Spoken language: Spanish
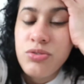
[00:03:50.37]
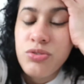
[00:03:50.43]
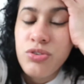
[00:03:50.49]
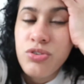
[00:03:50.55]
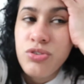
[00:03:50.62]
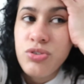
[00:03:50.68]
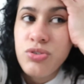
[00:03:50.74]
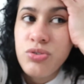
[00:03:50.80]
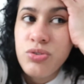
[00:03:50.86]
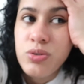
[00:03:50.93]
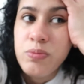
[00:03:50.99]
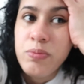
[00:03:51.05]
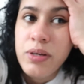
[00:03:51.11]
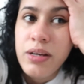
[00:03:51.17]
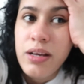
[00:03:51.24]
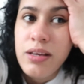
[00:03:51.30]
Estoy
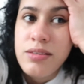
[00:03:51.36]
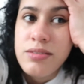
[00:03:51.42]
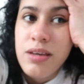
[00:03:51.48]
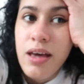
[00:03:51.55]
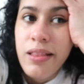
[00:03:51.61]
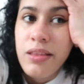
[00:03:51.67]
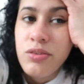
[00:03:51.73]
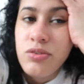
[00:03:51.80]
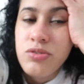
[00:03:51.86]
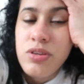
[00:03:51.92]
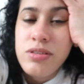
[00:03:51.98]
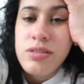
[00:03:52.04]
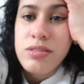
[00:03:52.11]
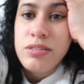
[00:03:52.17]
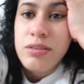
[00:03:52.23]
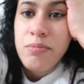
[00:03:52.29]
súper cansada, no
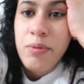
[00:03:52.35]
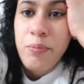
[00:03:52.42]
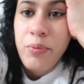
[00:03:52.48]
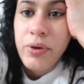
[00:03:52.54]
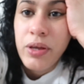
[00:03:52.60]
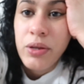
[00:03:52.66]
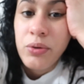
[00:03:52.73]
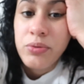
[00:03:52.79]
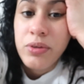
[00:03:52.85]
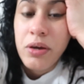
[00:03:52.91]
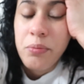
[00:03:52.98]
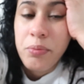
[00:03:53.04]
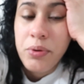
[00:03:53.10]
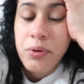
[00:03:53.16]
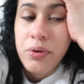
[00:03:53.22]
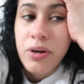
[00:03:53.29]
sé si se me puede
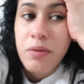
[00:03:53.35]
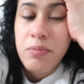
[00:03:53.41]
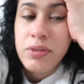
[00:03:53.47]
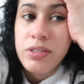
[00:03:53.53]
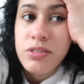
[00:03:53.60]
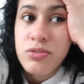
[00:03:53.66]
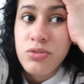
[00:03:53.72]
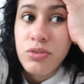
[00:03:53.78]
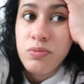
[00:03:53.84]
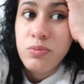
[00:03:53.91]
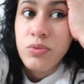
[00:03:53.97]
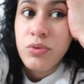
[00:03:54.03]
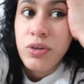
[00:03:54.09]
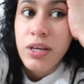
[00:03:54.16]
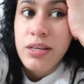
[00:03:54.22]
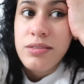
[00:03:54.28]
notar, pero realmente estoy
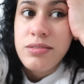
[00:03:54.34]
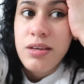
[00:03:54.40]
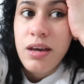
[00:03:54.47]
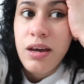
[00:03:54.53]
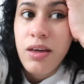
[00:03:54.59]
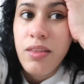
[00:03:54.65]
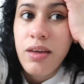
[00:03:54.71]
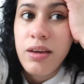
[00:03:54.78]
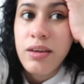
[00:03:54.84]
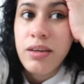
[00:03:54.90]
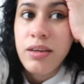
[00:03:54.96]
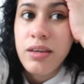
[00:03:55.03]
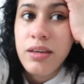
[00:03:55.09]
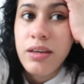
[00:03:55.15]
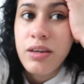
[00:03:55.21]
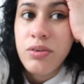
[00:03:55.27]
muy cansada
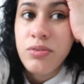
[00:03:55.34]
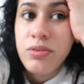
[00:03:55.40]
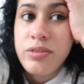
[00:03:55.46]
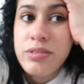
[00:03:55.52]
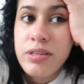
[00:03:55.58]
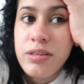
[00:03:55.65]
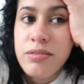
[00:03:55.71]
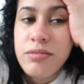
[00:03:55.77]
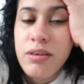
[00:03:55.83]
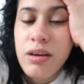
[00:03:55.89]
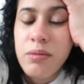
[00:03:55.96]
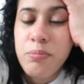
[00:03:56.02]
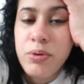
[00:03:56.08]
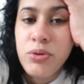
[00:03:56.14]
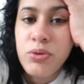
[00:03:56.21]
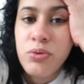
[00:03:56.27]
y quiero
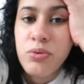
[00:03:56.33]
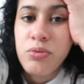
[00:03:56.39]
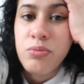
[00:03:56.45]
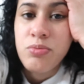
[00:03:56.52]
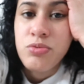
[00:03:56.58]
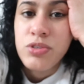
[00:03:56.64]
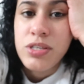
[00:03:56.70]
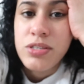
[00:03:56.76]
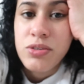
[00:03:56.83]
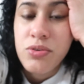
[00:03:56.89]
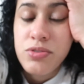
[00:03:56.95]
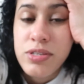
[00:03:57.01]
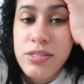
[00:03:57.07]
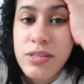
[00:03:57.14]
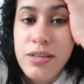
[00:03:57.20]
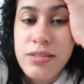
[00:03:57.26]
descansar, pero tengo muchas
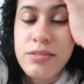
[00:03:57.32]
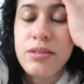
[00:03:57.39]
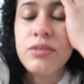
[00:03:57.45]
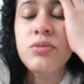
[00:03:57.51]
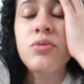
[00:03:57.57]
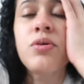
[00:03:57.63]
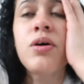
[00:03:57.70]
cosas que hacer